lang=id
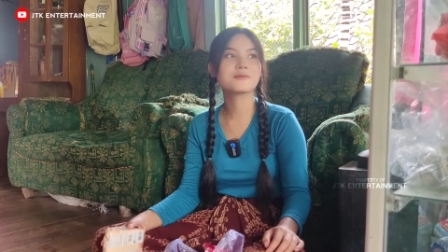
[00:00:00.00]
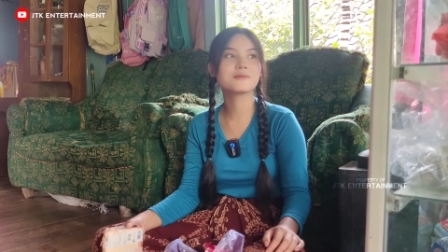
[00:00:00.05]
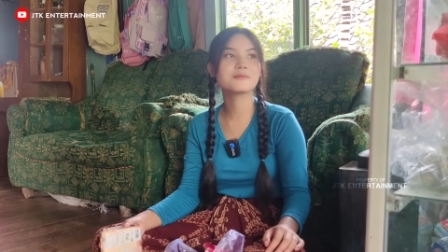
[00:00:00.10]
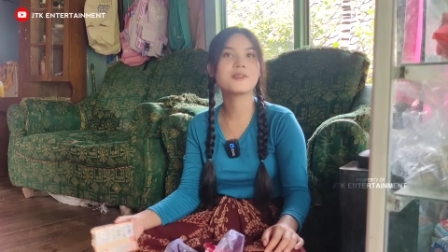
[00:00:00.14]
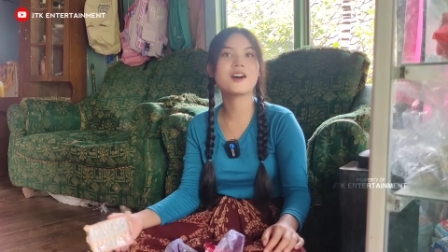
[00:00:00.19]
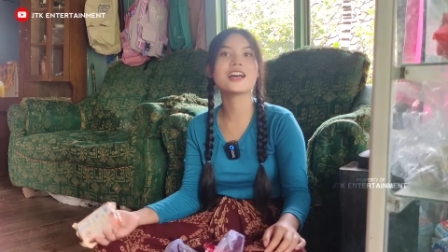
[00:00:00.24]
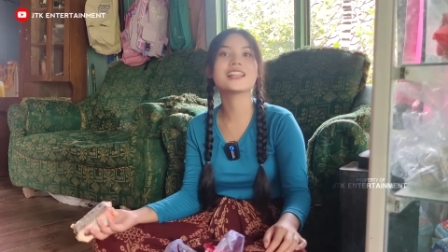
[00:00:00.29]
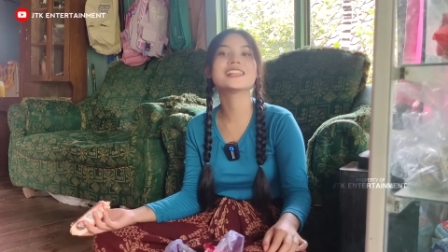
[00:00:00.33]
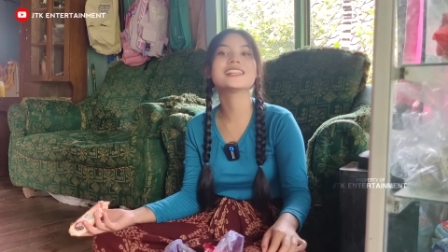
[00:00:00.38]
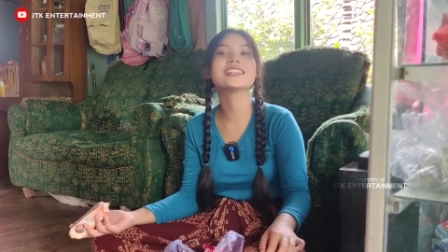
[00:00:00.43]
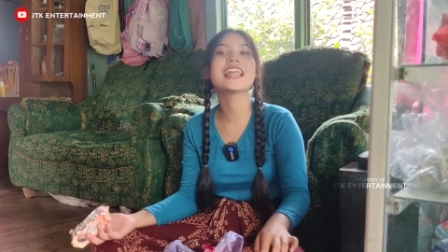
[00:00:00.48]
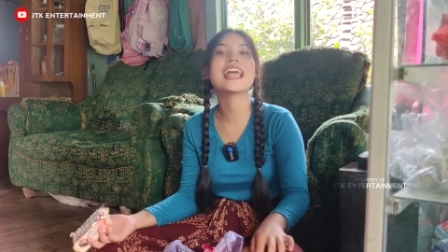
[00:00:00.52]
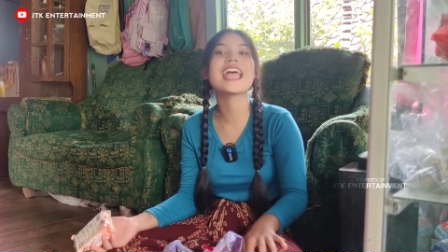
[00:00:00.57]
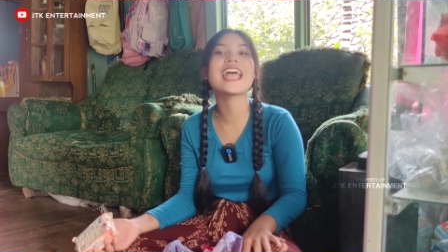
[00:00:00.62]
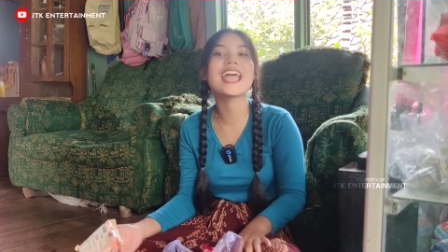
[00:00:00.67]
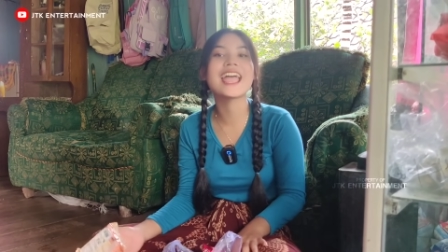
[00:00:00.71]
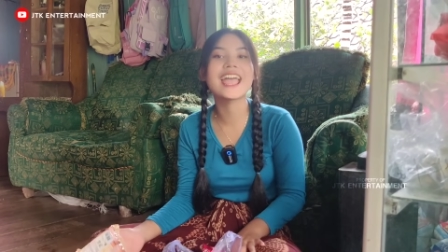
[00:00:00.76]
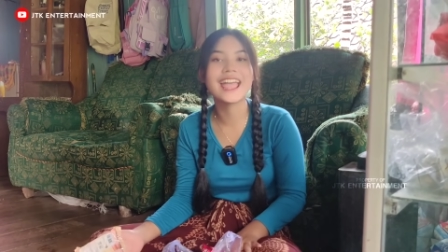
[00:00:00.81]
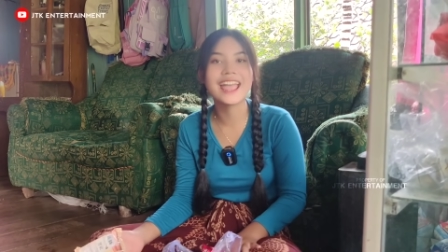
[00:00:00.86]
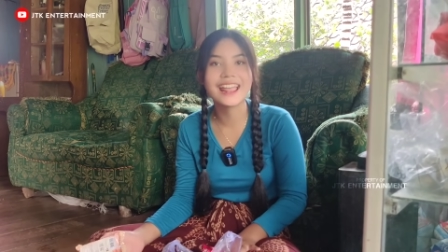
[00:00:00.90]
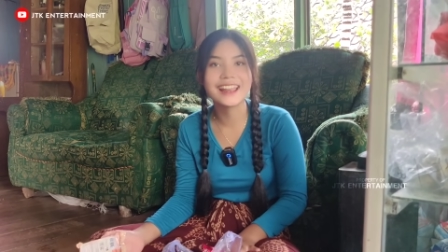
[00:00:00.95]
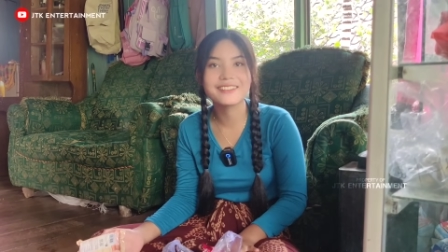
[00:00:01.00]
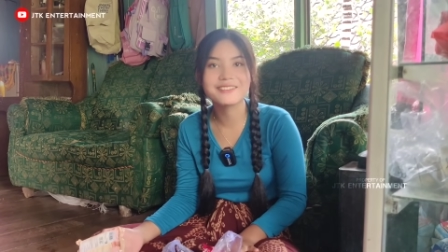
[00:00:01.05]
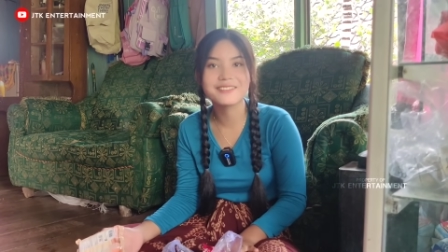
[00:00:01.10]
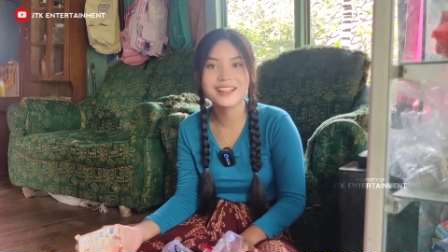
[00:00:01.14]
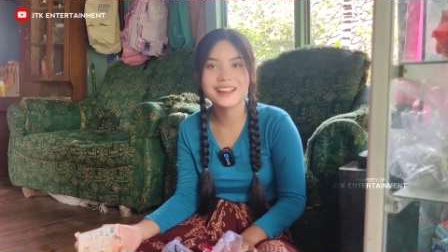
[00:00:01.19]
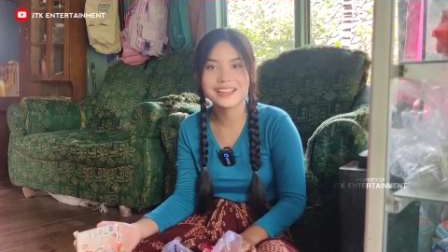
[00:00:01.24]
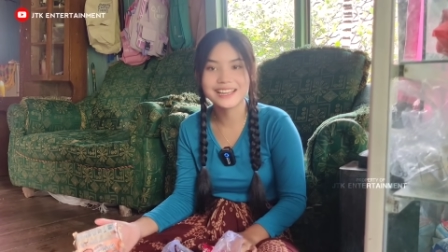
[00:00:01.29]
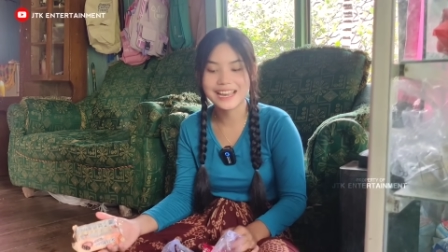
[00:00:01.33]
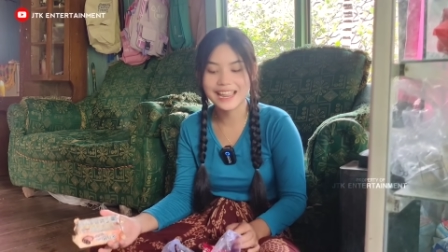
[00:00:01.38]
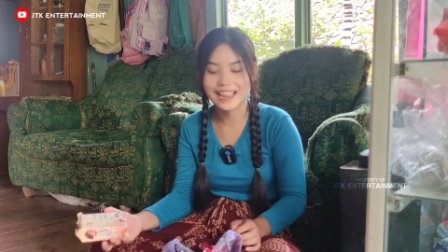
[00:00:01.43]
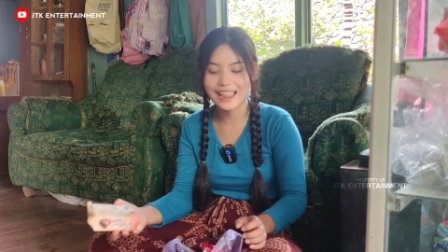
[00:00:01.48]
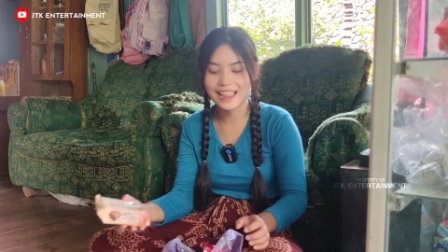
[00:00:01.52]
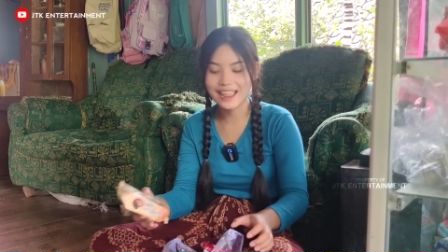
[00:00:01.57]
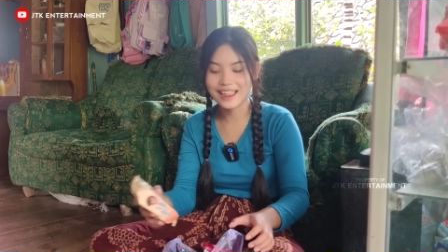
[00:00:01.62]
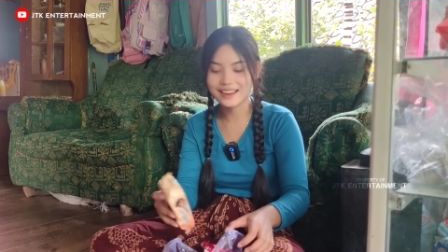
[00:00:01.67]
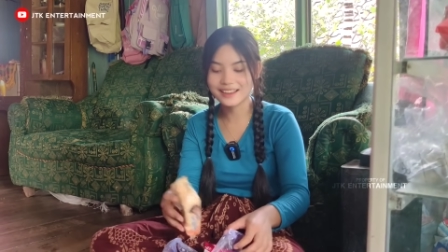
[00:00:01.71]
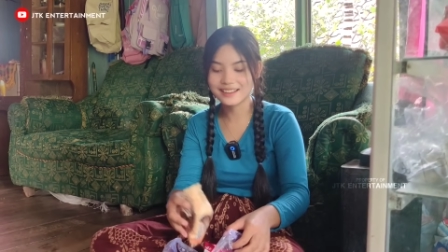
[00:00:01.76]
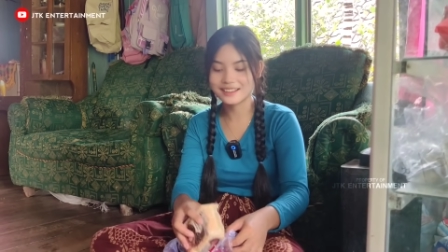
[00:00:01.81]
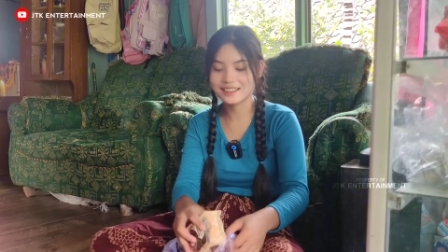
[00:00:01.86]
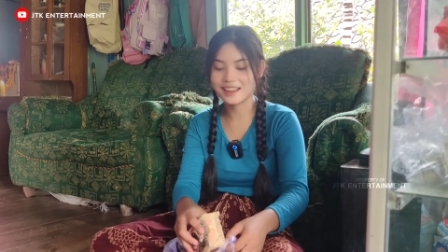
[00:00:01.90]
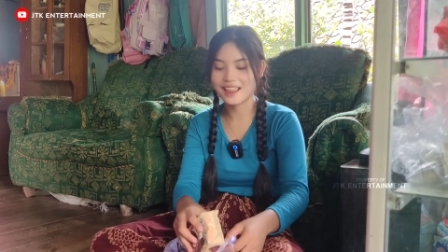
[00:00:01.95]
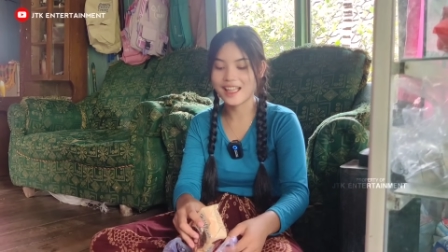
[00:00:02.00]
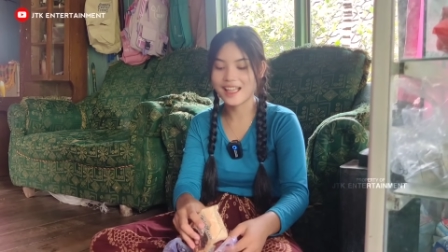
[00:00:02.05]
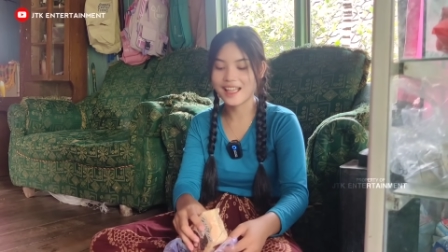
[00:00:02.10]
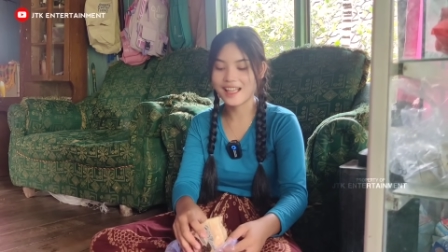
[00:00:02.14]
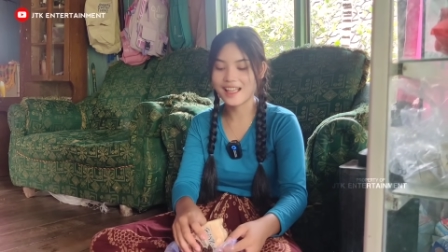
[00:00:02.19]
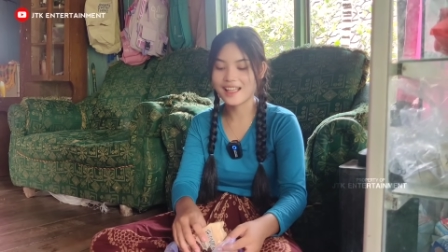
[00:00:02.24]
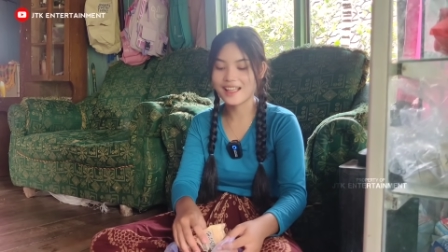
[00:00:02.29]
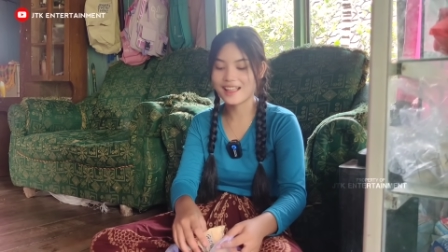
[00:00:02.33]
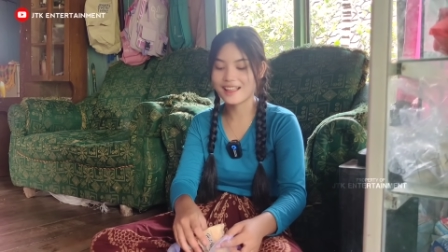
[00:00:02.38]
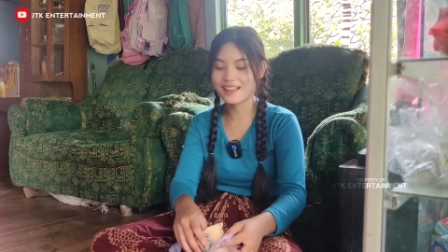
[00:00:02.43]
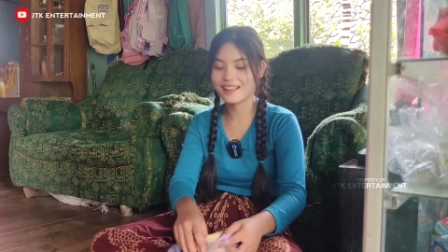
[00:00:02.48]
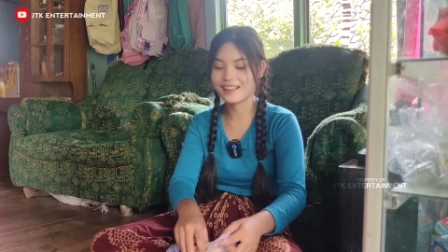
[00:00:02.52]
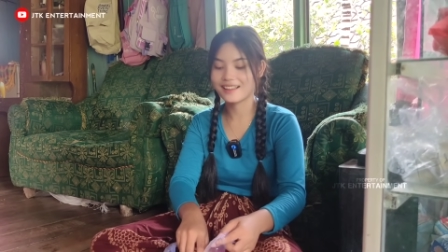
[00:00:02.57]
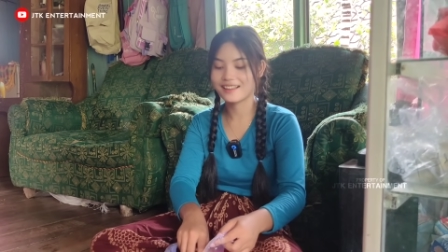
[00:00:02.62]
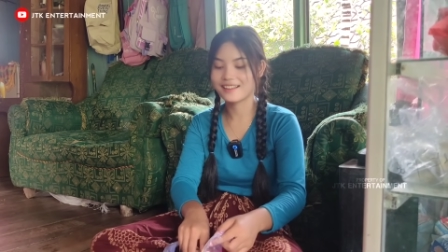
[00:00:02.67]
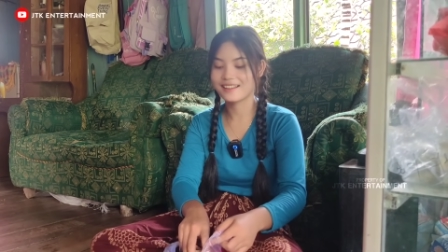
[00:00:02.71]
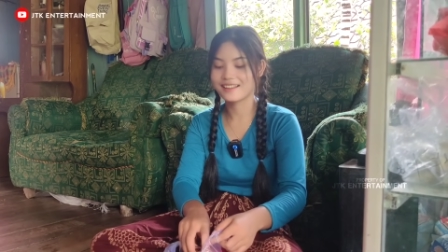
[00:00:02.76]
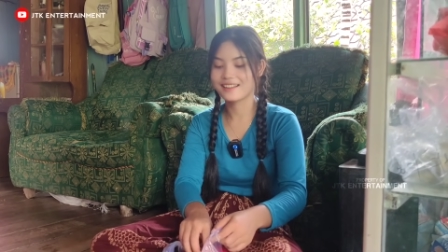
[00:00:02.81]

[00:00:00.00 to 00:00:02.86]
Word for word: banden. Banden cina sahabat.